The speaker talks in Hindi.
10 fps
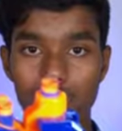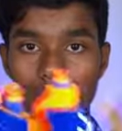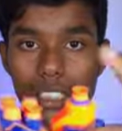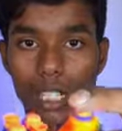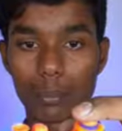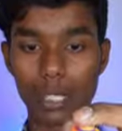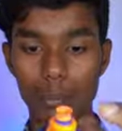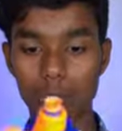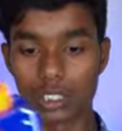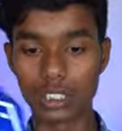और गाइज यहाँ पे
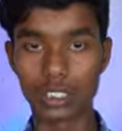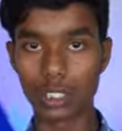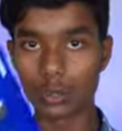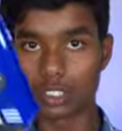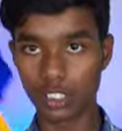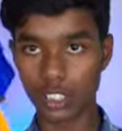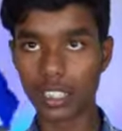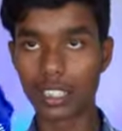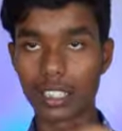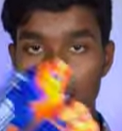आप लोग इस तरह कुछ
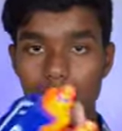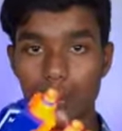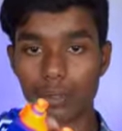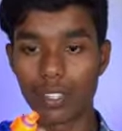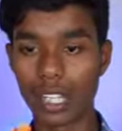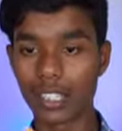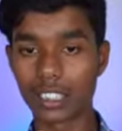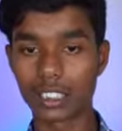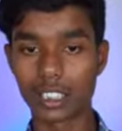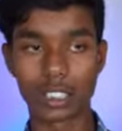ट्रिगर करके यहाँ पे फायर
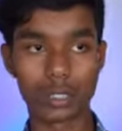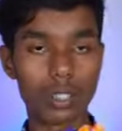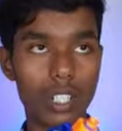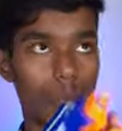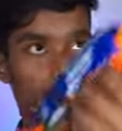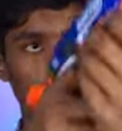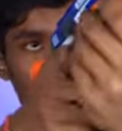कर सकते हो मैं